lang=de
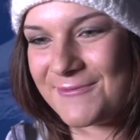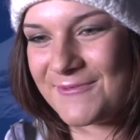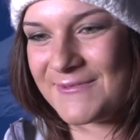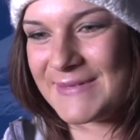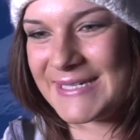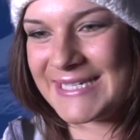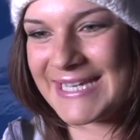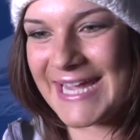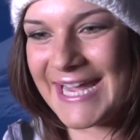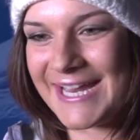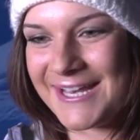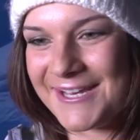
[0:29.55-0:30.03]

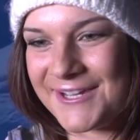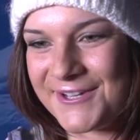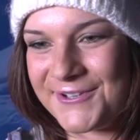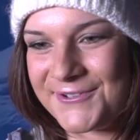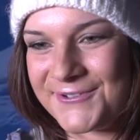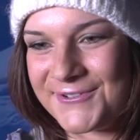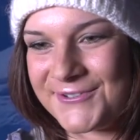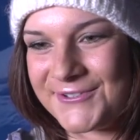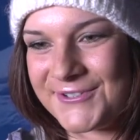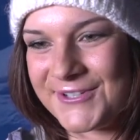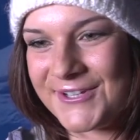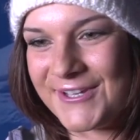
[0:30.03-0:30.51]
Medaillen
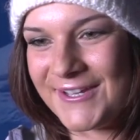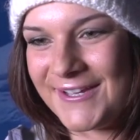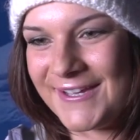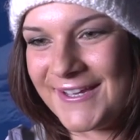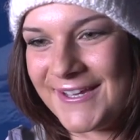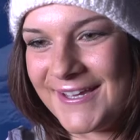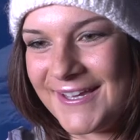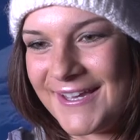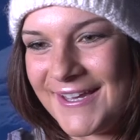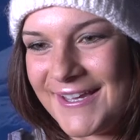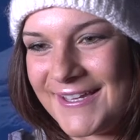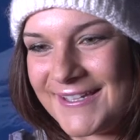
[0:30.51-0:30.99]
und
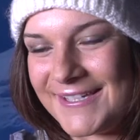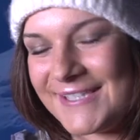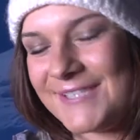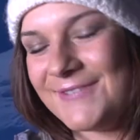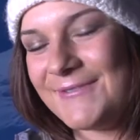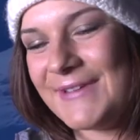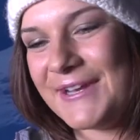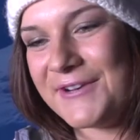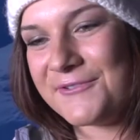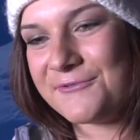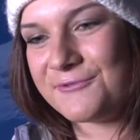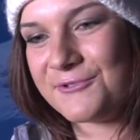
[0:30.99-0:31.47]
das
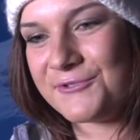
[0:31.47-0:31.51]
wäre der